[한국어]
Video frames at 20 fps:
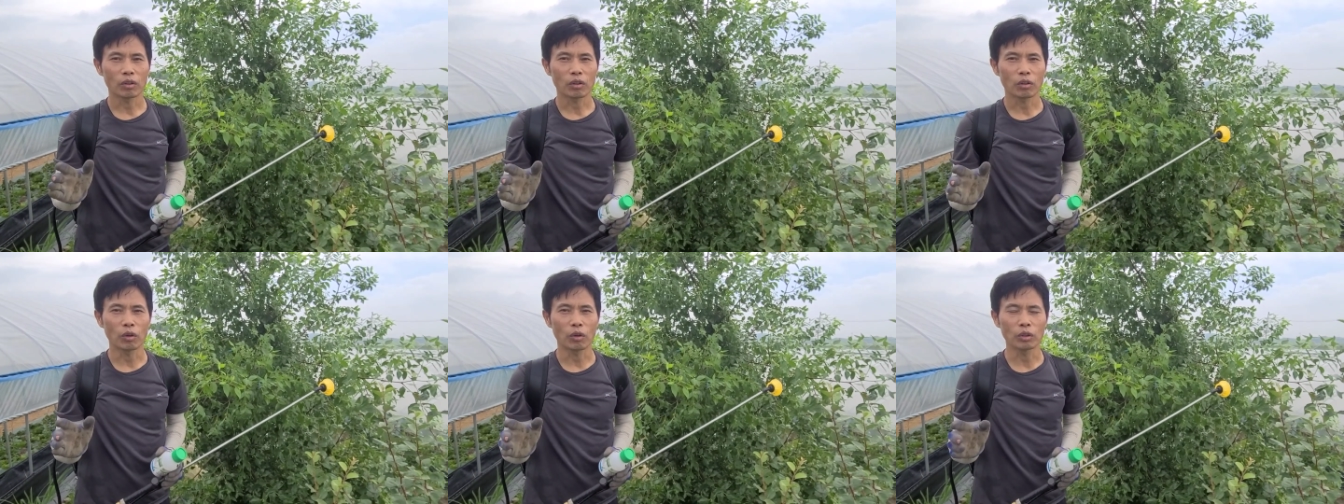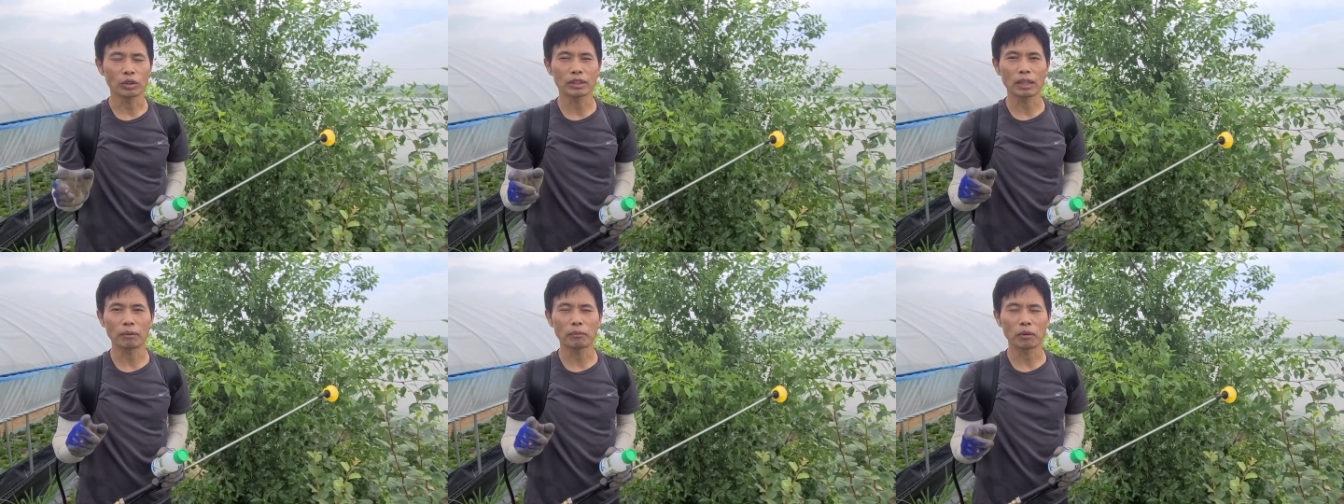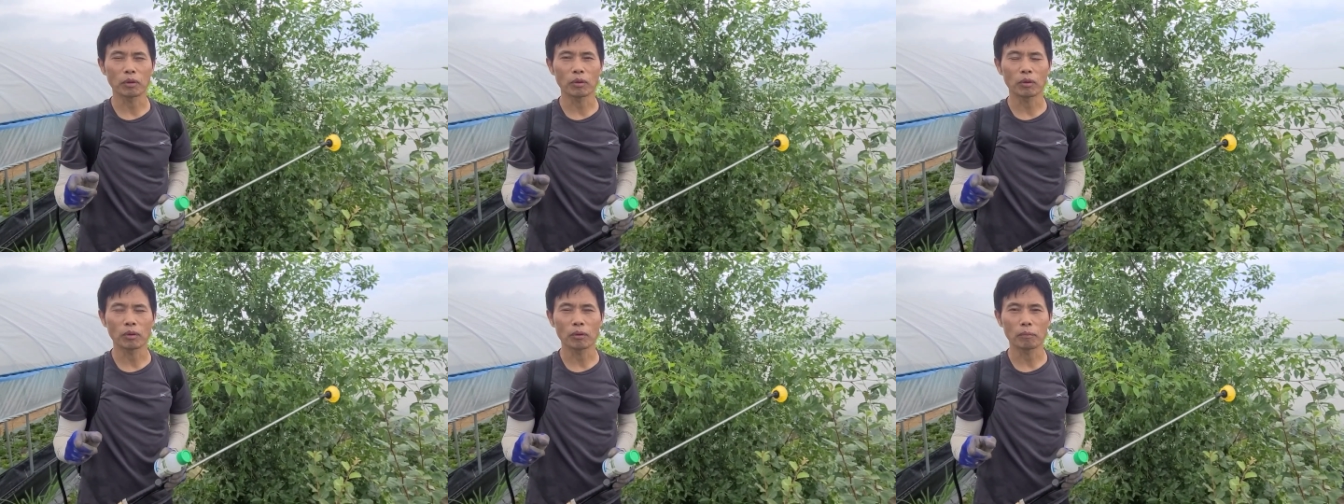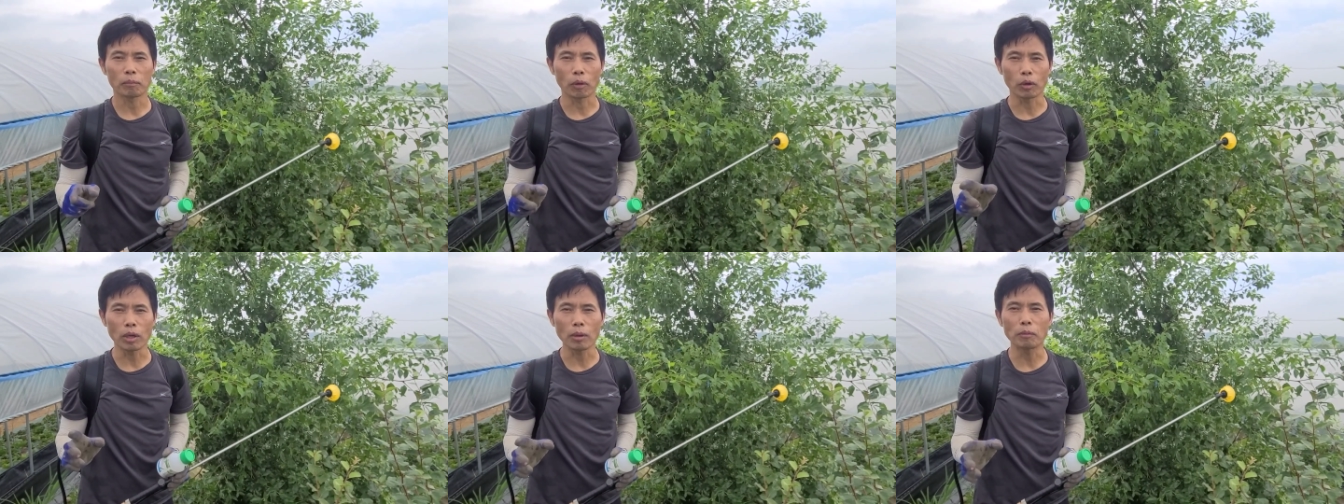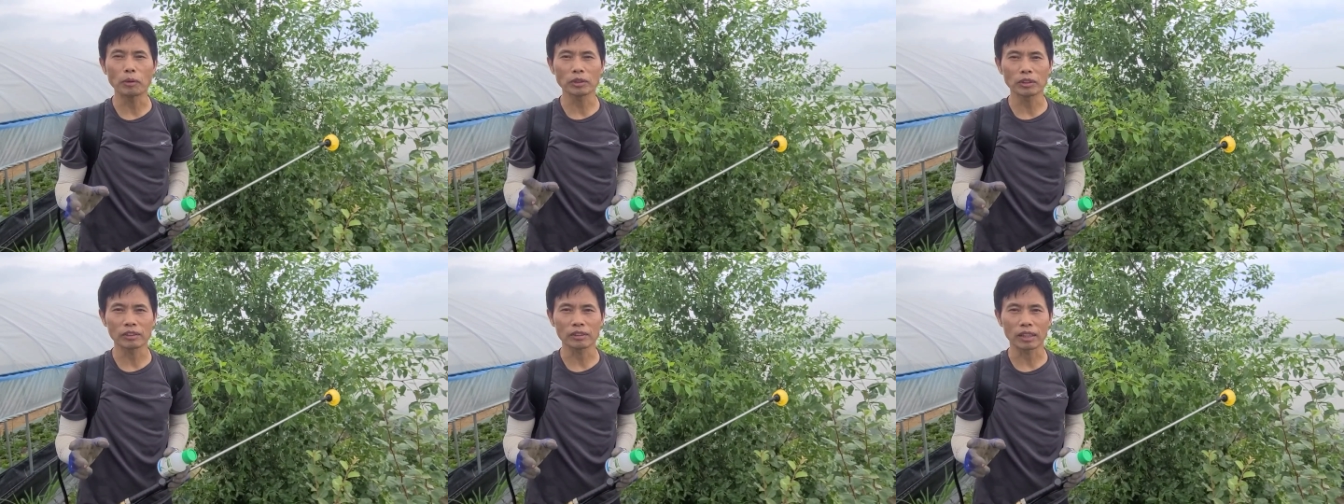거의 다 뭐 벌레
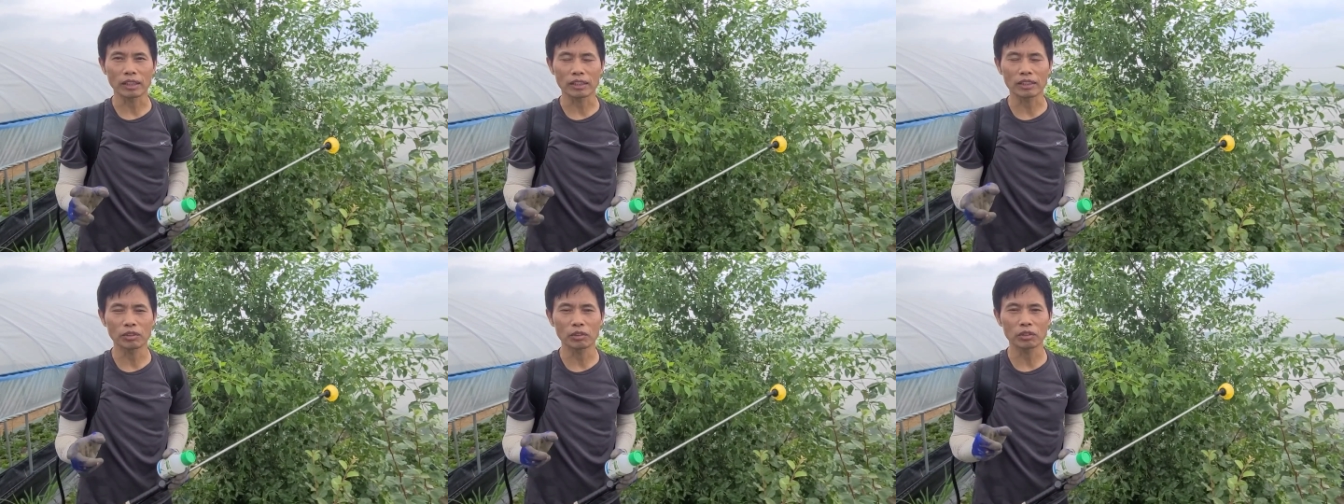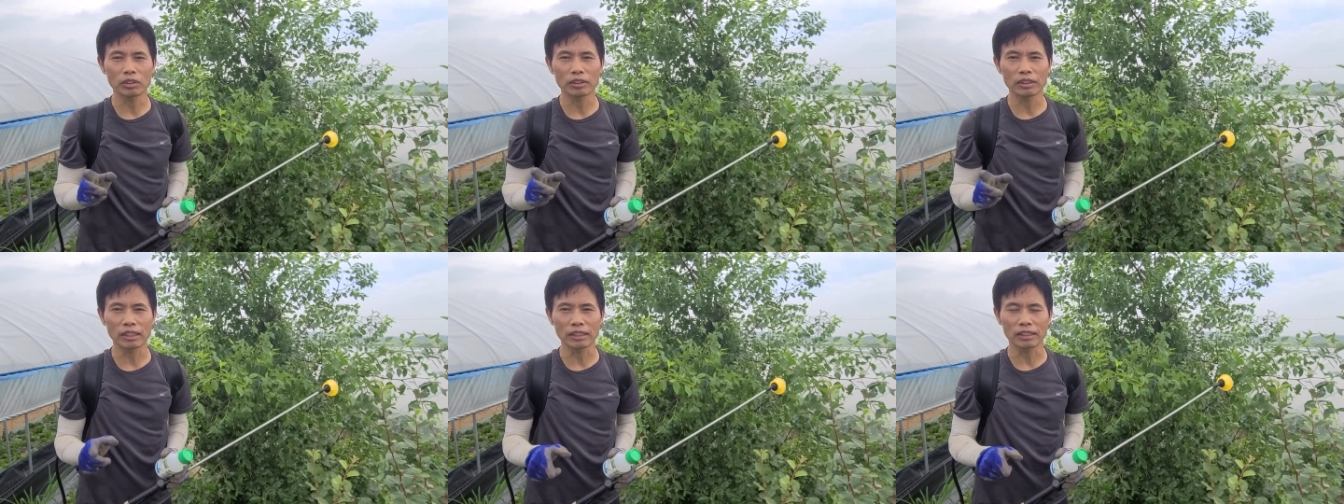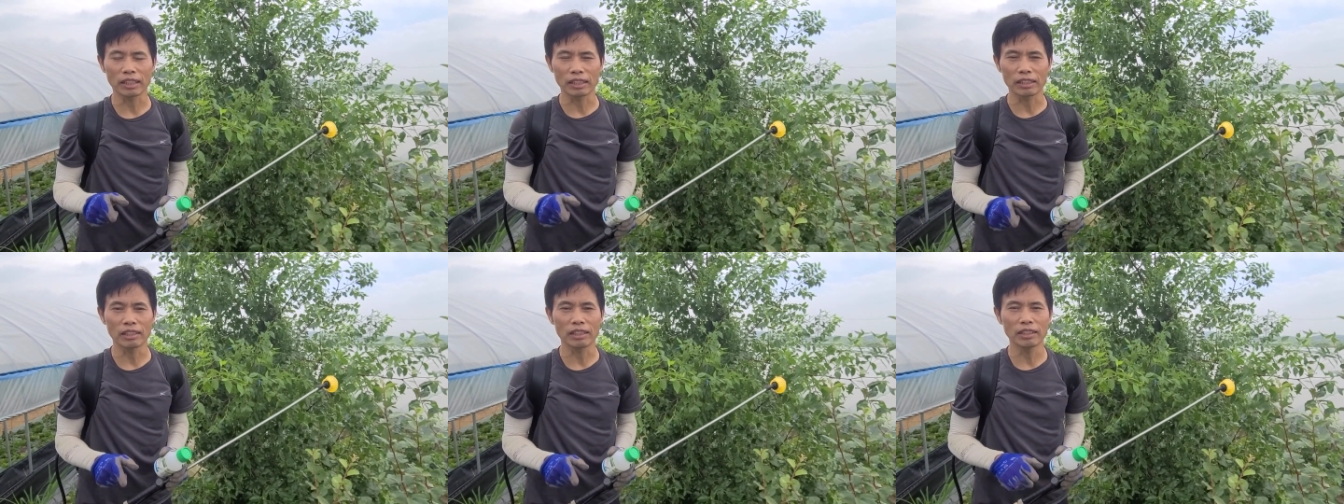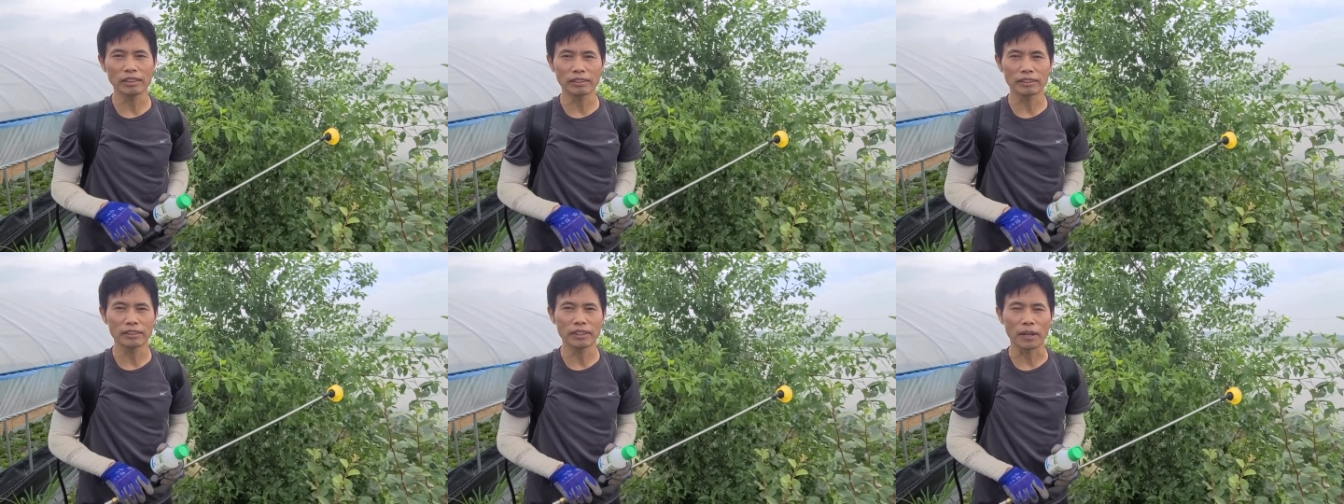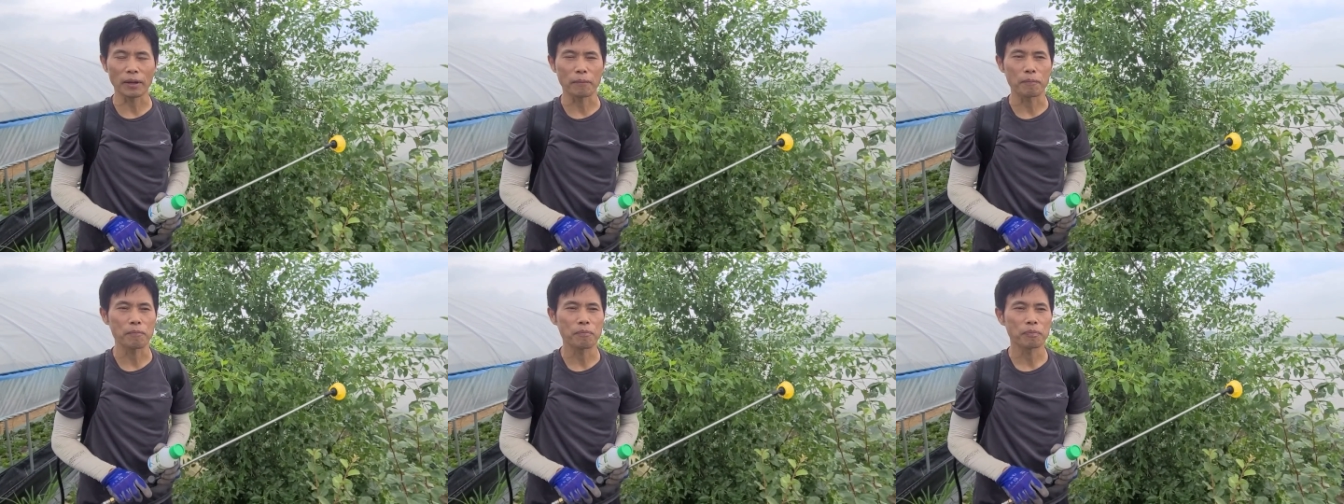먹는다 그거를 딱 얘기를
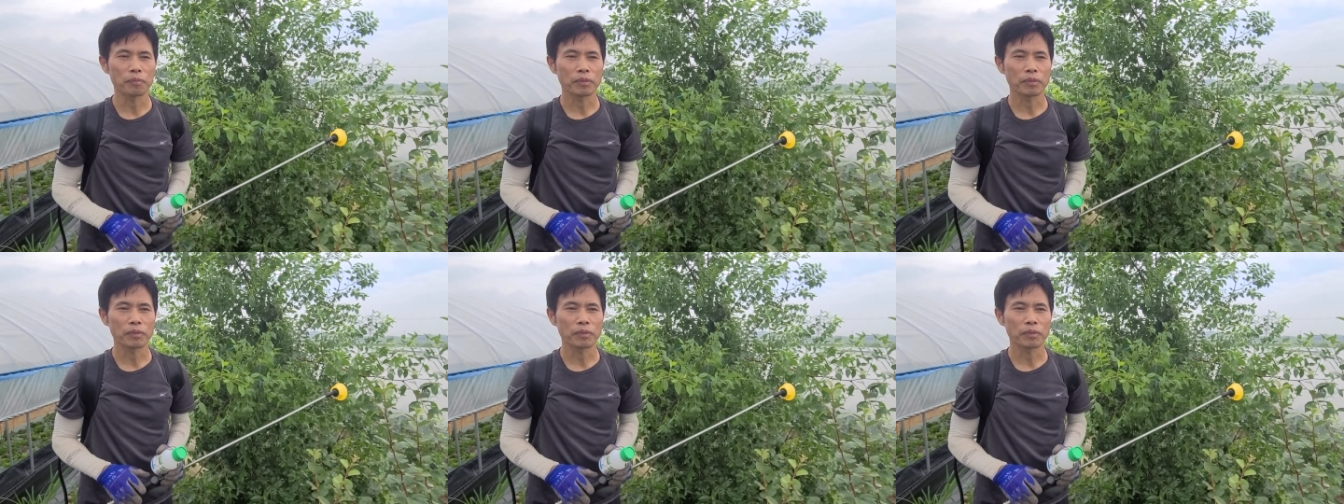했는데